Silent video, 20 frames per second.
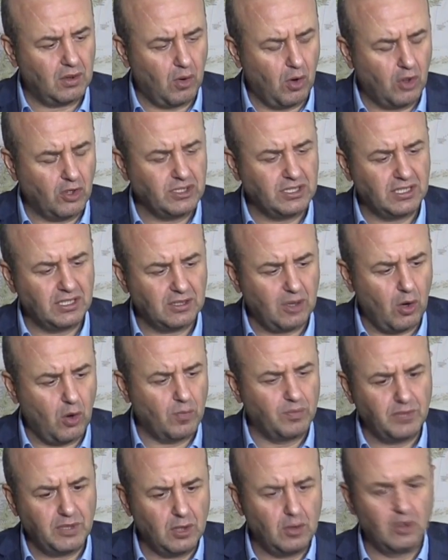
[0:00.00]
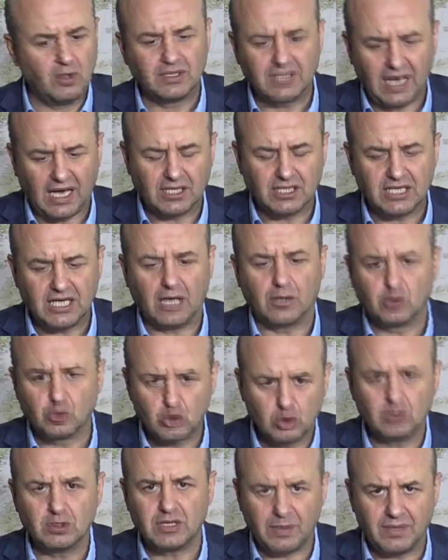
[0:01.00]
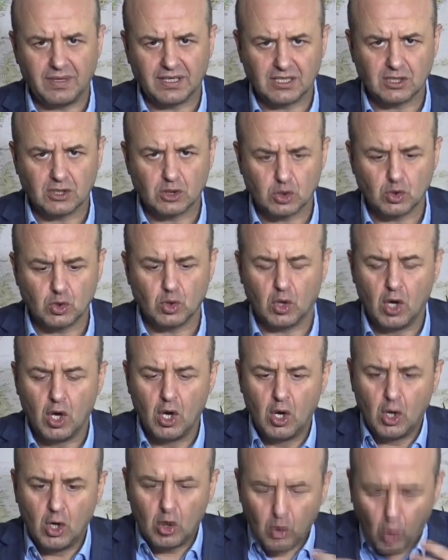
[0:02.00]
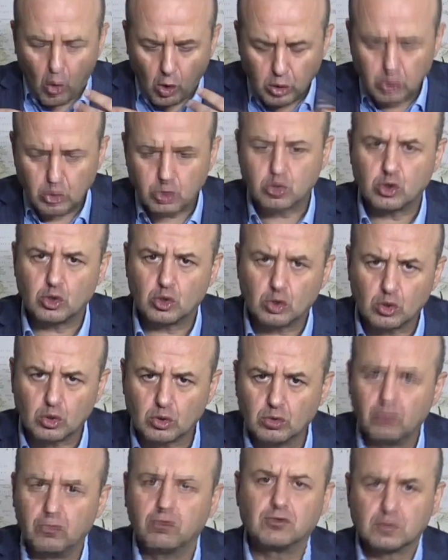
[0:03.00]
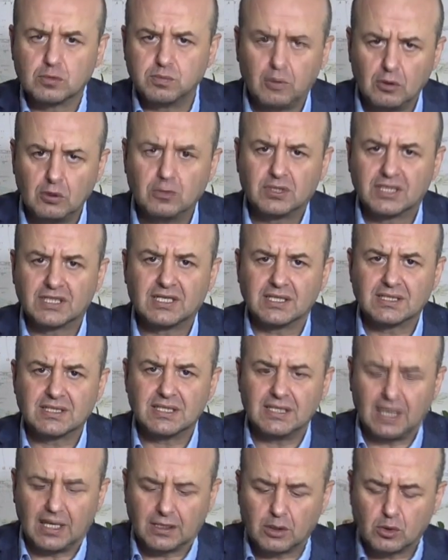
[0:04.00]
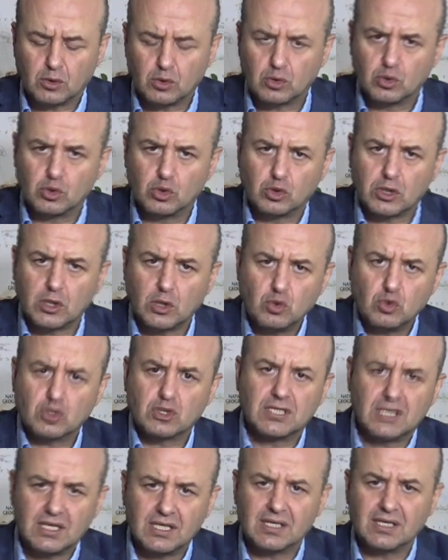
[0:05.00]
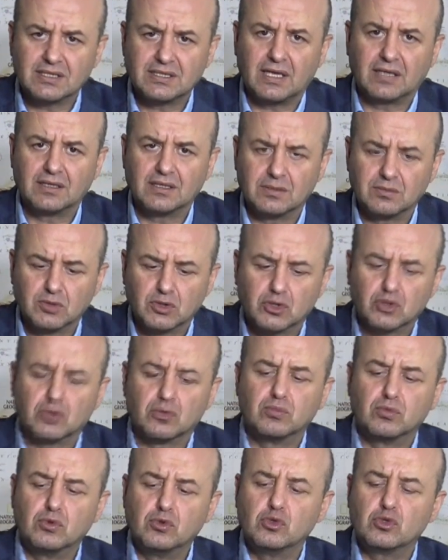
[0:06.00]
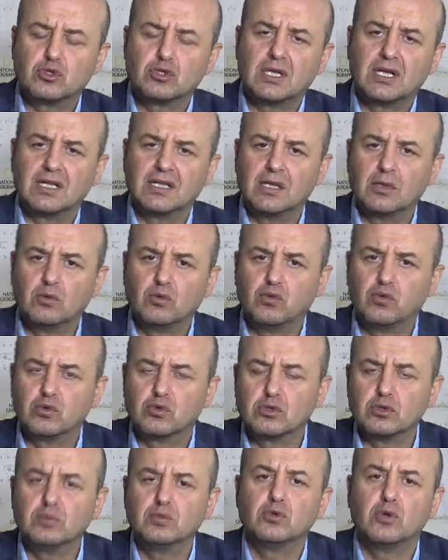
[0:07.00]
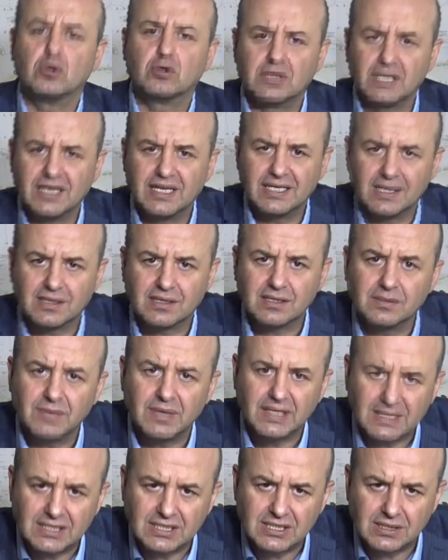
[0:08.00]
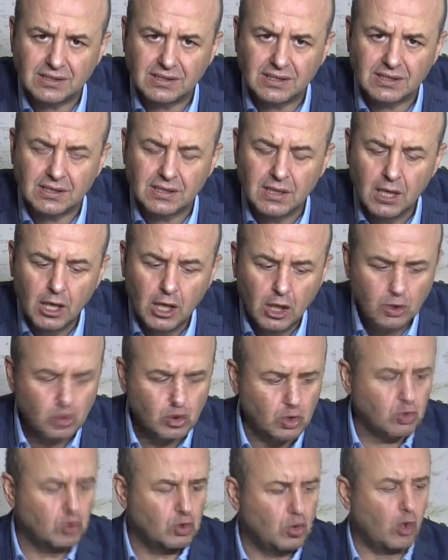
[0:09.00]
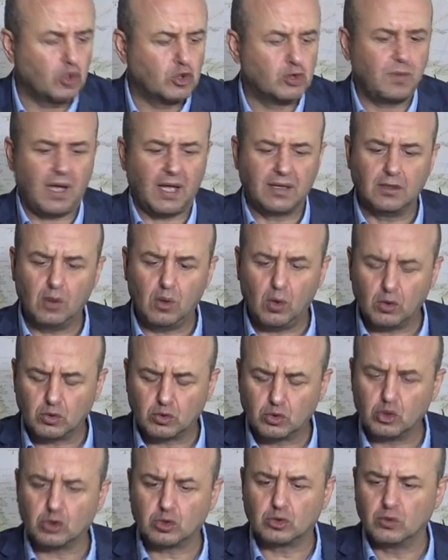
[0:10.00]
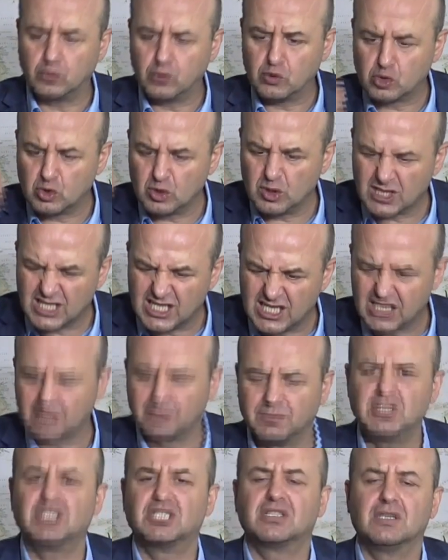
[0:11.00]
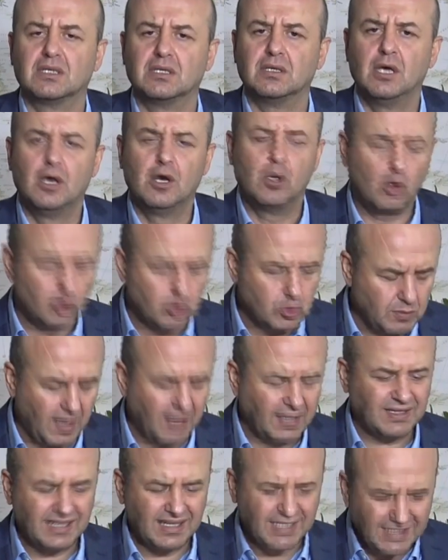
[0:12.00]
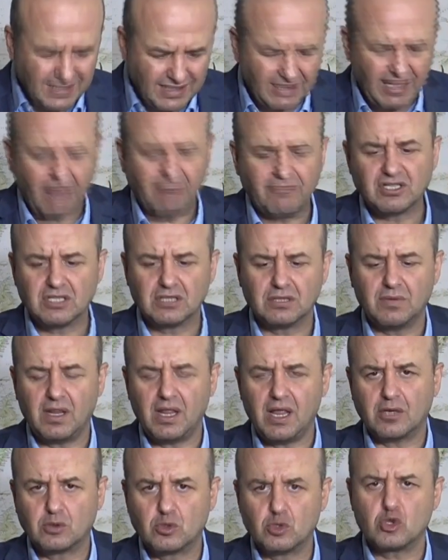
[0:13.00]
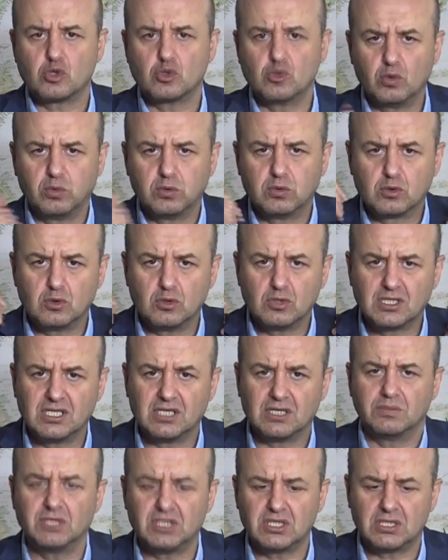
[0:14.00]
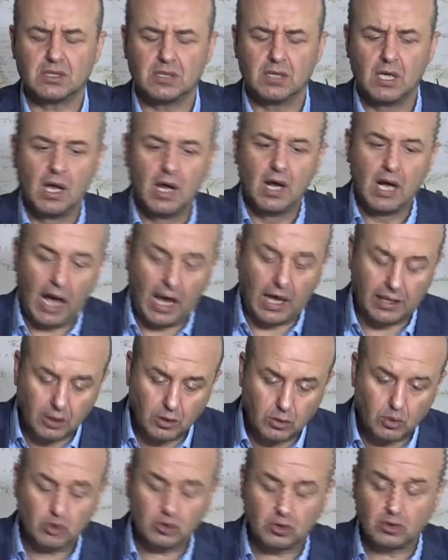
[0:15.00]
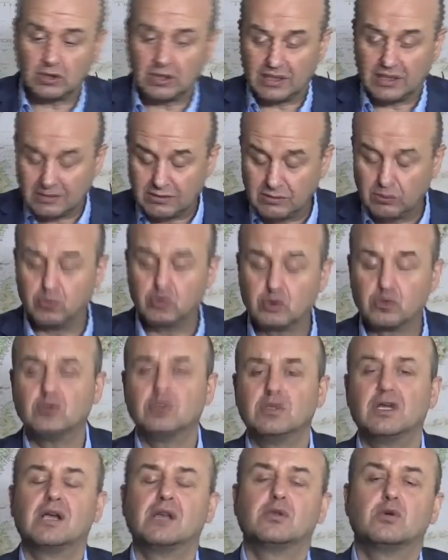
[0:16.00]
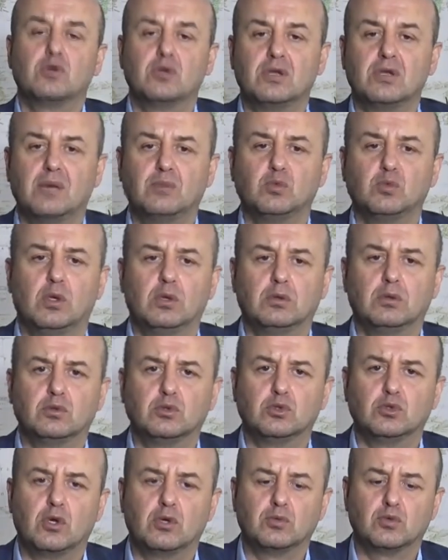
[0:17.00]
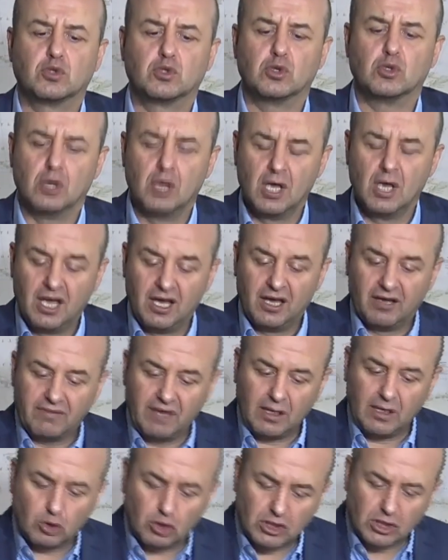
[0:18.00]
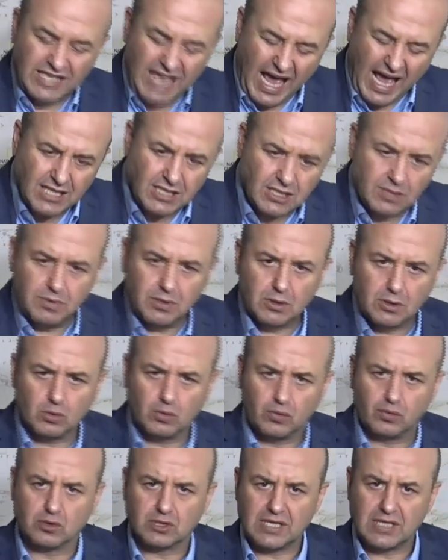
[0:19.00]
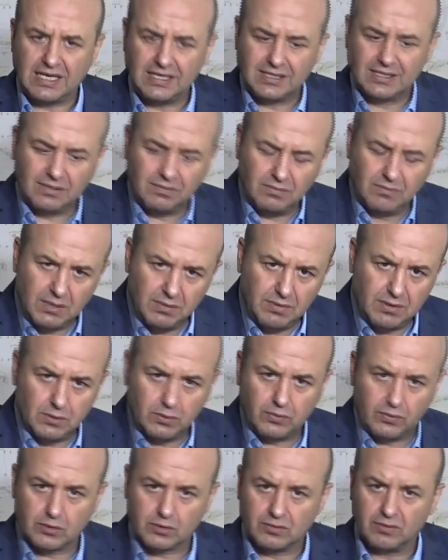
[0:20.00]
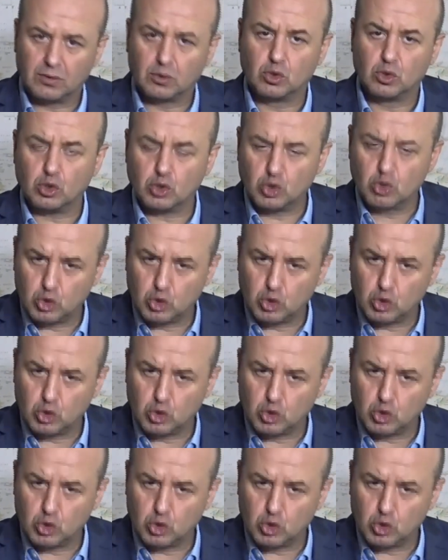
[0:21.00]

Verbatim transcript: 10 e, yılda 10 milyon genç. Yani şunu demek istiyor. Oluşturduk nüfus politikasıyla Atatürk Türkiye 100 sene kazandırmıştır. Bu 100 senede nüfusu bu noktaya getirmek içindir. Çünkü Osmanlı o Türk nüfusunu kırmıştır. Osmanlı'daki devşirmeler Türk nüfusunu kırmıştır. Atatürk nüfusun ne kadar önemli olduğunu görmüştür ve genç bir nüfus, eğitimli bir nüfus ve Türk